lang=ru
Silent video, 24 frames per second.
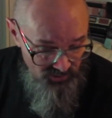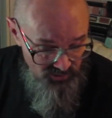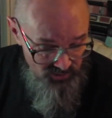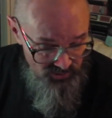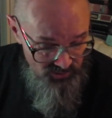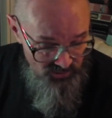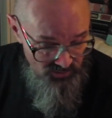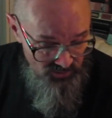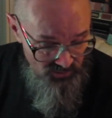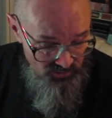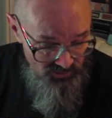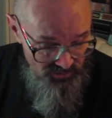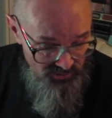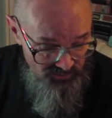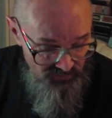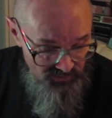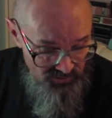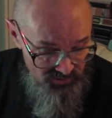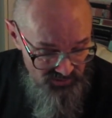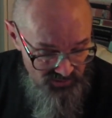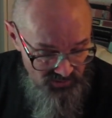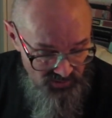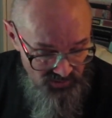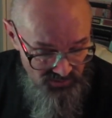то, что очень
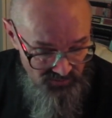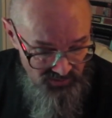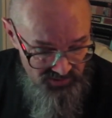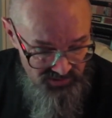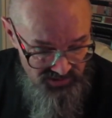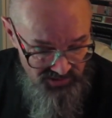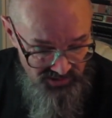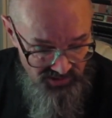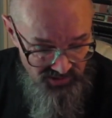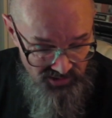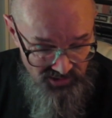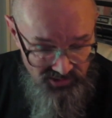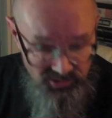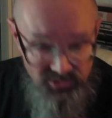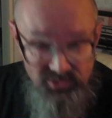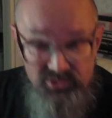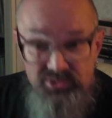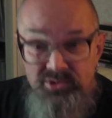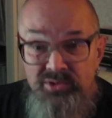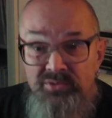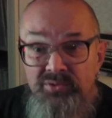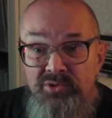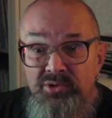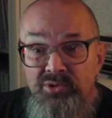все здорово сыграно,
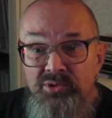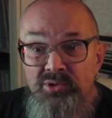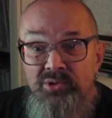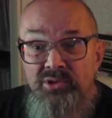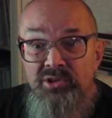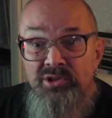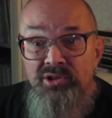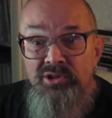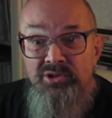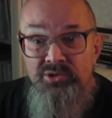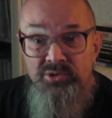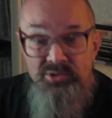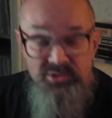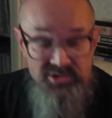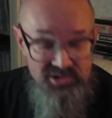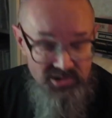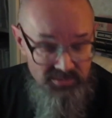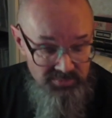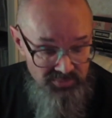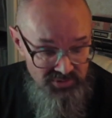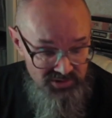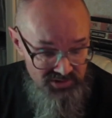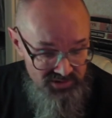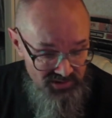очень все хорошо
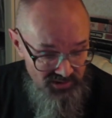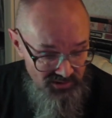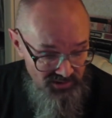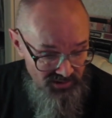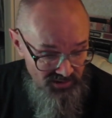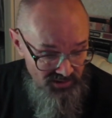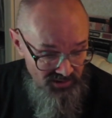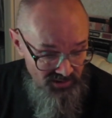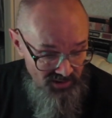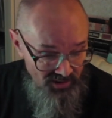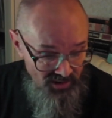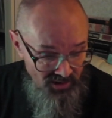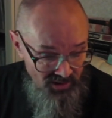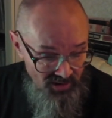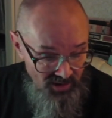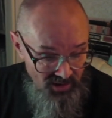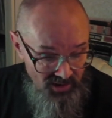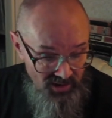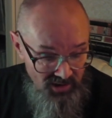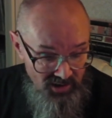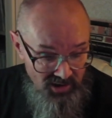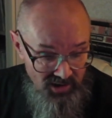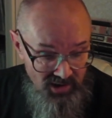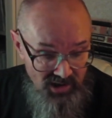записано,
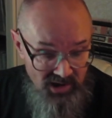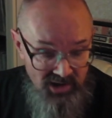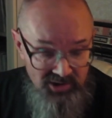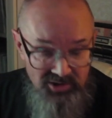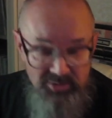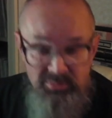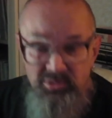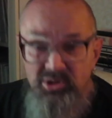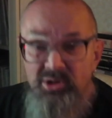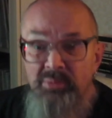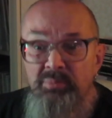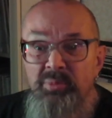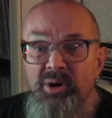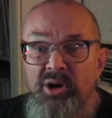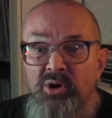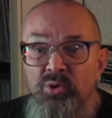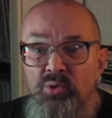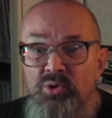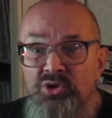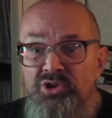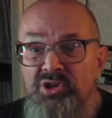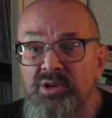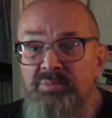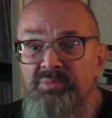она была
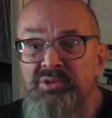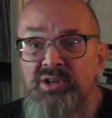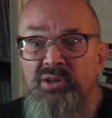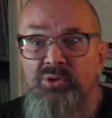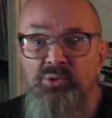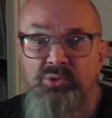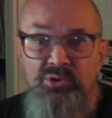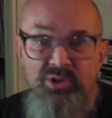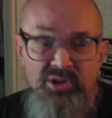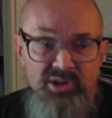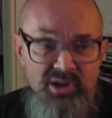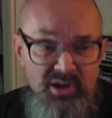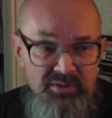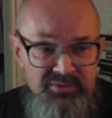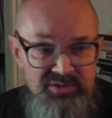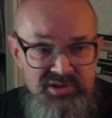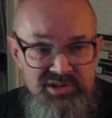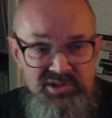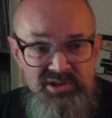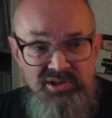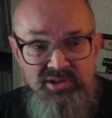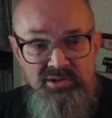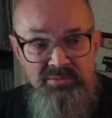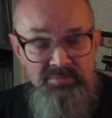похожа абсолютно на
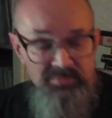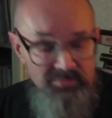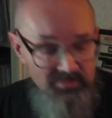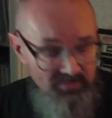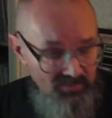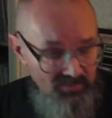все